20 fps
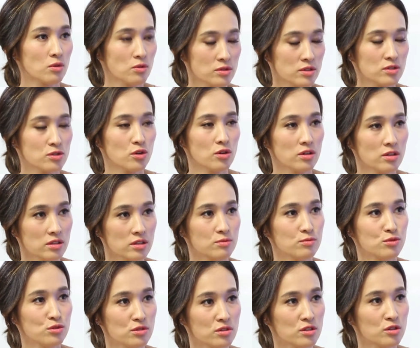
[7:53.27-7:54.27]
곳에 처해
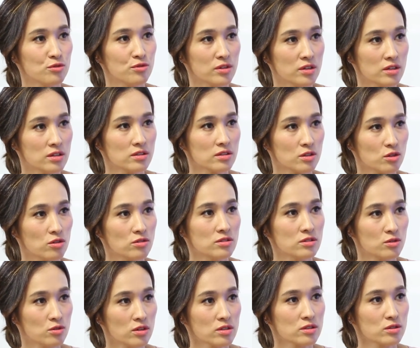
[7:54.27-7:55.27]
있는 분들을 위한 그런
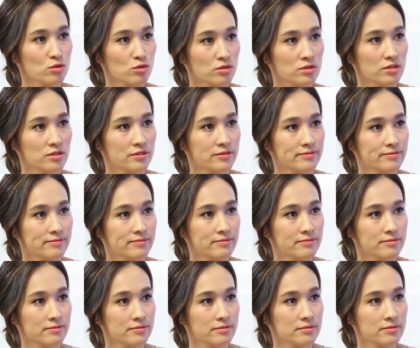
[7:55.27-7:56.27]
일도 하시고
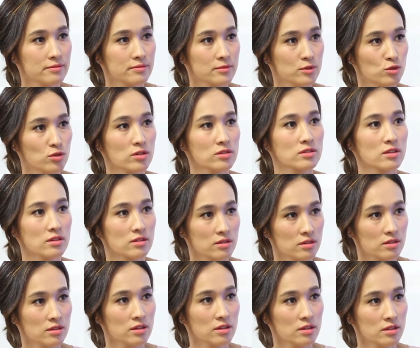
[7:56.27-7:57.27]
유학생들이나 그다음에 이제